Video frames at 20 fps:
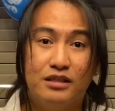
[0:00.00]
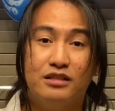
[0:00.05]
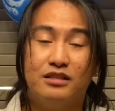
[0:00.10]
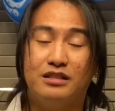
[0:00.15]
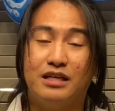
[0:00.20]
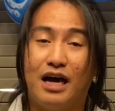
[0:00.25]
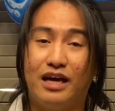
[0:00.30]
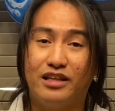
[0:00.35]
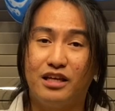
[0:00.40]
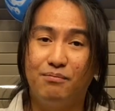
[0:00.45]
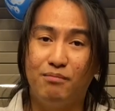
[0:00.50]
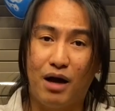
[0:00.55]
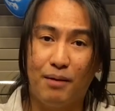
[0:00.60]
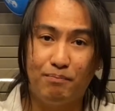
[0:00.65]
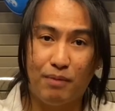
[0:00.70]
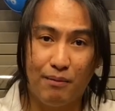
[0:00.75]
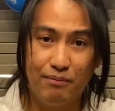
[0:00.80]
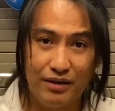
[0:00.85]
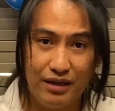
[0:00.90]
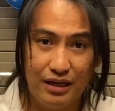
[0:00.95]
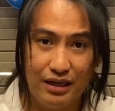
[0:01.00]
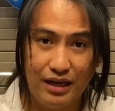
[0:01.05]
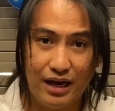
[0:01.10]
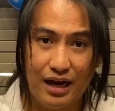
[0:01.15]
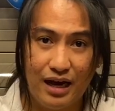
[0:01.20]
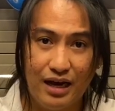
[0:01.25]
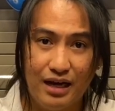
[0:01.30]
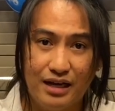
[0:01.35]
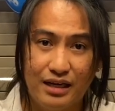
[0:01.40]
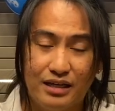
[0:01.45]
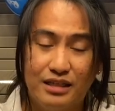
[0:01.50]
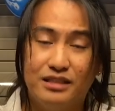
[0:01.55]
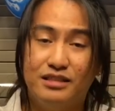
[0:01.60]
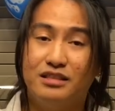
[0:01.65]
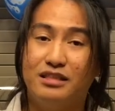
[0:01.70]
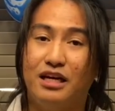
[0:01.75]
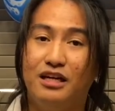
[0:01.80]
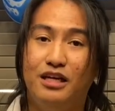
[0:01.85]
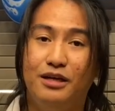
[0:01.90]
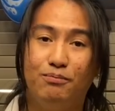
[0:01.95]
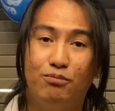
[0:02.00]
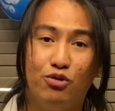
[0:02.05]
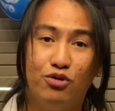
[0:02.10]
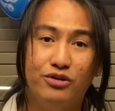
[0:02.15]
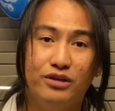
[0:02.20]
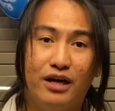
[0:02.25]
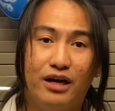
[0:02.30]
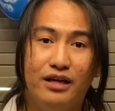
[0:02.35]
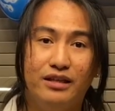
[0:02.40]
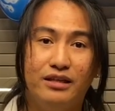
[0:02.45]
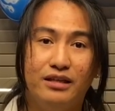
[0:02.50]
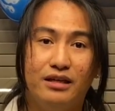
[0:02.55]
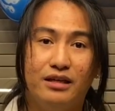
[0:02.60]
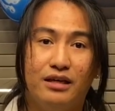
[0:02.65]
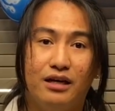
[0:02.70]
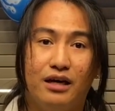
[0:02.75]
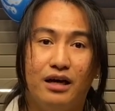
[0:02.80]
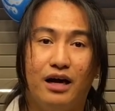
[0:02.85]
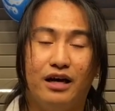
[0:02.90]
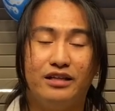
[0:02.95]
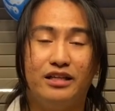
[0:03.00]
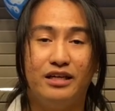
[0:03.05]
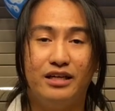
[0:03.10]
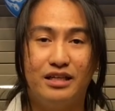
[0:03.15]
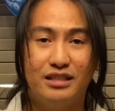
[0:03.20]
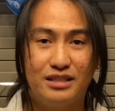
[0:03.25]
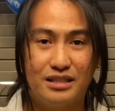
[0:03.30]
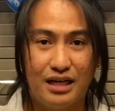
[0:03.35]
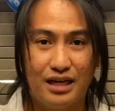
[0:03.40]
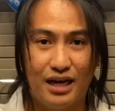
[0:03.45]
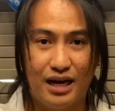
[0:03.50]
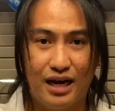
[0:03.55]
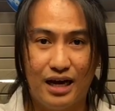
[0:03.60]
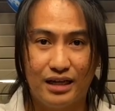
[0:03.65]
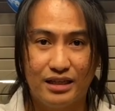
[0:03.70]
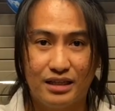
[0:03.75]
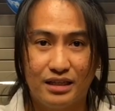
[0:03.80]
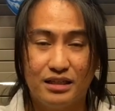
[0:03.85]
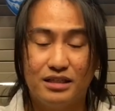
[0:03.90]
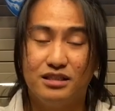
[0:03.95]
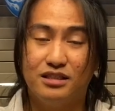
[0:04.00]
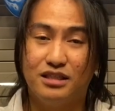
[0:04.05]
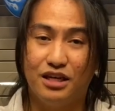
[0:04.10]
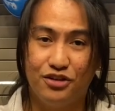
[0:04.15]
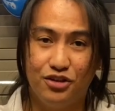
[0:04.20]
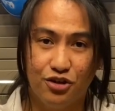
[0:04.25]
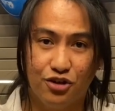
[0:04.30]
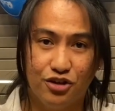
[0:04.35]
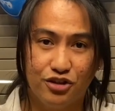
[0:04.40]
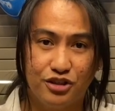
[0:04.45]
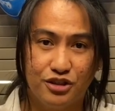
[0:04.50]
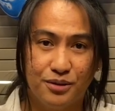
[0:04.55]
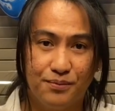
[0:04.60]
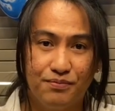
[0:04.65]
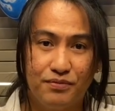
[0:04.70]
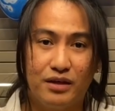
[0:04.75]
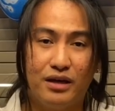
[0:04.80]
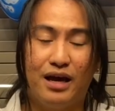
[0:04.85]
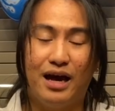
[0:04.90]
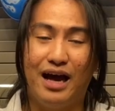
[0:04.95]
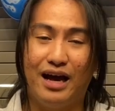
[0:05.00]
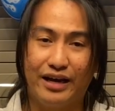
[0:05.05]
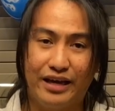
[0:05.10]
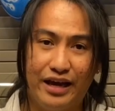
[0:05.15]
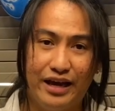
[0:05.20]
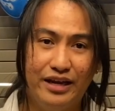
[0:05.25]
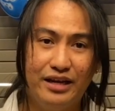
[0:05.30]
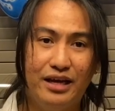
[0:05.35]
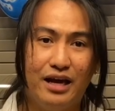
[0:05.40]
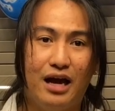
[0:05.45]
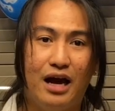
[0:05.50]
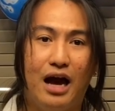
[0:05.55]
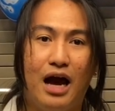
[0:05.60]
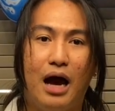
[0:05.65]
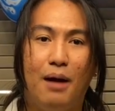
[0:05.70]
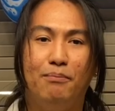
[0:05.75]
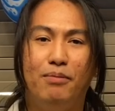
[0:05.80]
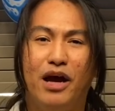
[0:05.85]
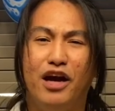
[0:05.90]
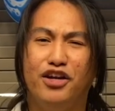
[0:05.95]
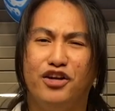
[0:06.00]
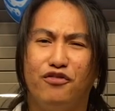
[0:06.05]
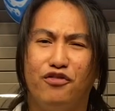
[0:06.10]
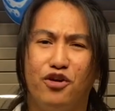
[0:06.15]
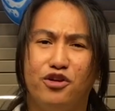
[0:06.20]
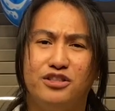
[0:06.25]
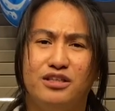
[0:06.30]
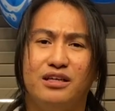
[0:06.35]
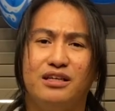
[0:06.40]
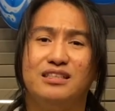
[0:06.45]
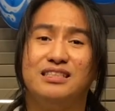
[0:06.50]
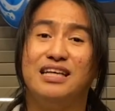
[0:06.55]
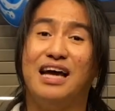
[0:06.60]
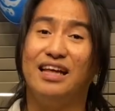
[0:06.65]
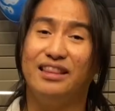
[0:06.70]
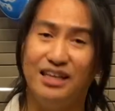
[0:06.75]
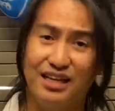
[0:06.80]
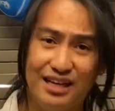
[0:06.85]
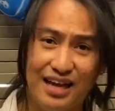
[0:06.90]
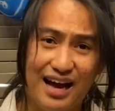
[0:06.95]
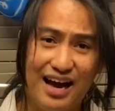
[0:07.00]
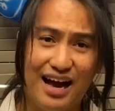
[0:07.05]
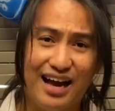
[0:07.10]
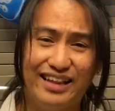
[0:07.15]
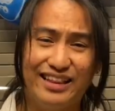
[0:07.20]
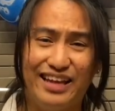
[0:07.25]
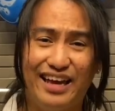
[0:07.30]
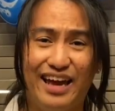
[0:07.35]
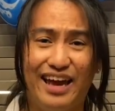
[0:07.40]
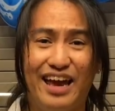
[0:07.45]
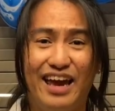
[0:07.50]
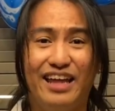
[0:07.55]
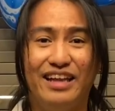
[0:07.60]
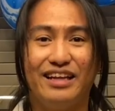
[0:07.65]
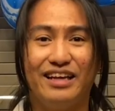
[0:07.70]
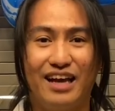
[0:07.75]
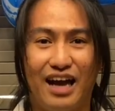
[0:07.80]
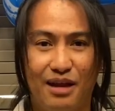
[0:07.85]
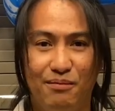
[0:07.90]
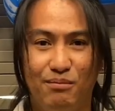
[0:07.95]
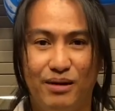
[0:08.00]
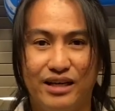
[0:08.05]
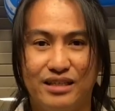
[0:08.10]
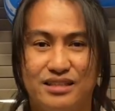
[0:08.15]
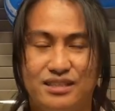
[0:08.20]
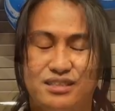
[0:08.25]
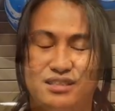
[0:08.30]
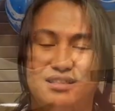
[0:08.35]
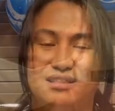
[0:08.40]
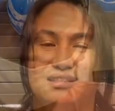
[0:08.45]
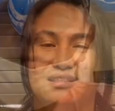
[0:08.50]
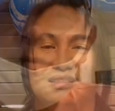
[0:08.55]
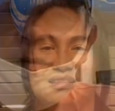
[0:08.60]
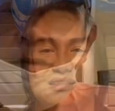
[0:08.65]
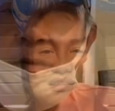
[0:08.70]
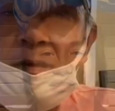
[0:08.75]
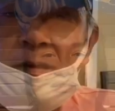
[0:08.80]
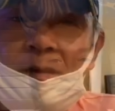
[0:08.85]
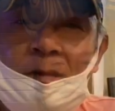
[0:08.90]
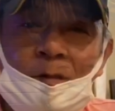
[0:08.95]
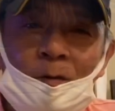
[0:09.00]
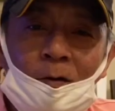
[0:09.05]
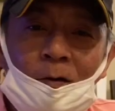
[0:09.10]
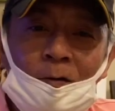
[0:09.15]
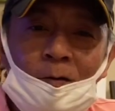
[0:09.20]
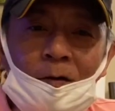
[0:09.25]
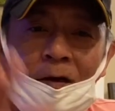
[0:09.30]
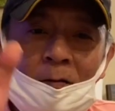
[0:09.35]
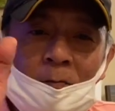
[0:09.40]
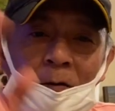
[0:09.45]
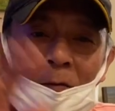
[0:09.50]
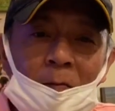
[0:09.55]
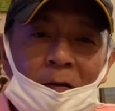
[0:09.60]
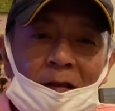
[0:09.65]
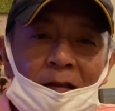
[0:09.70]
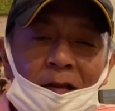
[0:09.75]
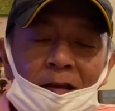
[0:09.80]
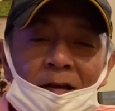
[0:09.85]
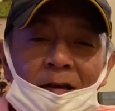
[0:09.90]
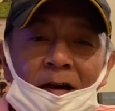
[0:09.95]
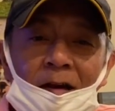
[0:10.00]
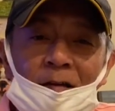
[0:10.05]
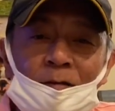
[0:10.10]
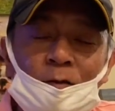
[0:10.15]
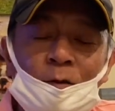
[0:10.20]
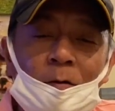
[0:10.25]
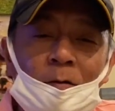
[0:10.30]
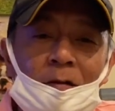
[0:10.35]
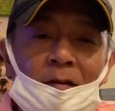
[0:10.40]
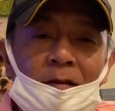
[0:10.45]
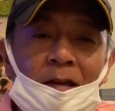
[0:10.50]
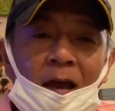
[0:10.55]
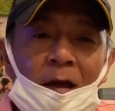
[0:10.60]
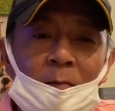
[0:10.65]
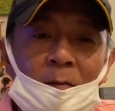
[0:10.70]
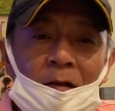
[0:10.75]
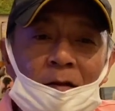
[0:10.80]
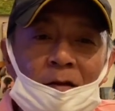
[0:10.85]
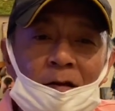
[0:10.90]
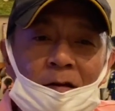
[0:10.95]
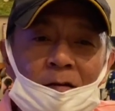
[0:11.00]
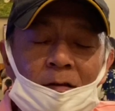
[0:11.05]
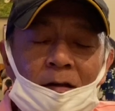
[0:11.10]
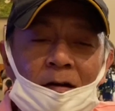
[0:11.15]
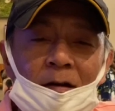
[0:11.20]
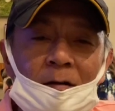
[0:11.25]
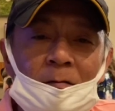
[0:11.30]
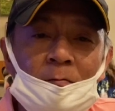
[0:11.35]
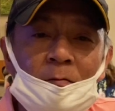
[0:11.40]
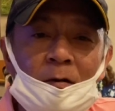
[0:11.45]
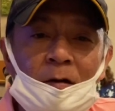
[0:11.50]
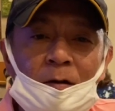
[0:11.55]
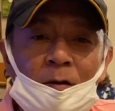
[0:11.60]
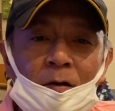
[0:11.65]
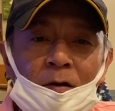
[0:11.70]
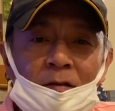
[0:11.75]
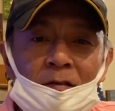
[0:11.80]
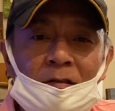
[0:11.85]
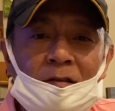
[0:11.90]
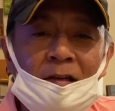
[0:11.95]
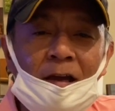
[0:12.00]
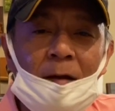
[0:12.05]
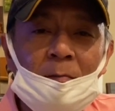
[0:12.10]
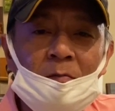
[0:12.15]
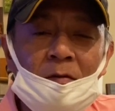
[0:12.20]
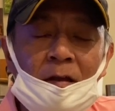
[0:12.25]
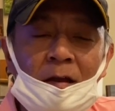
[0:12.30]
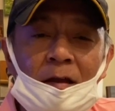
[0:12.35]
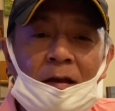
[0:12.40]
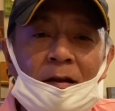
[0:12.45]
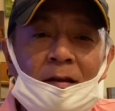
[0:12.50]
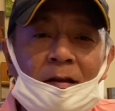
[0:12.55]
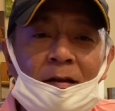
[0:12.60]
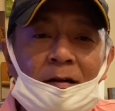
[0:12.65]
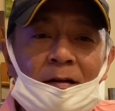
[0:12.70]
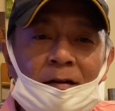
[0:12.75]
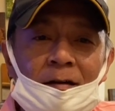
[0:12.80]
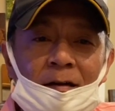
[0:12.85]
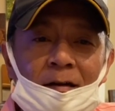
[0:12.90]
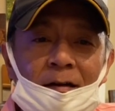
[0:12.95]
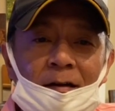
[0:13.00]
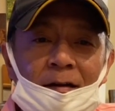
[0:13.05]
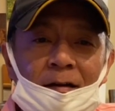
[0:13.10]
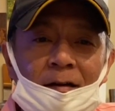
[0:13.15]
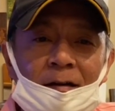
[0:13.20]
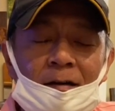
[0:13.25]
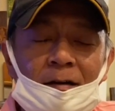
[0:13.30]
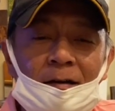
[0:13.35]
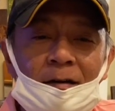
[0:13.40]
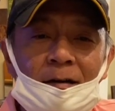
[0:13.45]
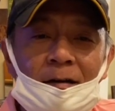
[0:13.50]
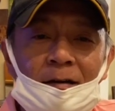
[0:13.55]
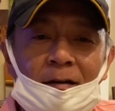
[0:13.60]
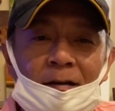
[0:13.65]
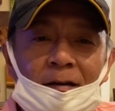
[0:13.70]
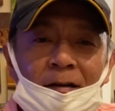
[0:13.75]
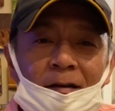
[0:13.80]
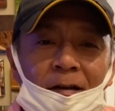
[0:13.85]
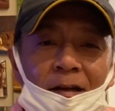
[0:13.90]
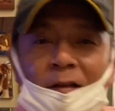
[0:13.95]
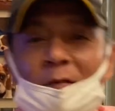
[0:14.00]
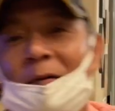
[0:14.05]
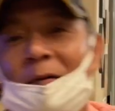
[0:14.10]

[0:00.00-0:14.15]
sa ating mga pamilya, sa lipunan, at higit sa lahat, sa Diyos. Again, happy anniversary sa ating lahat and God bless. Uh, hello everybody, uh, Joel Camelon, uh, Virgon Chapter. Uh, ano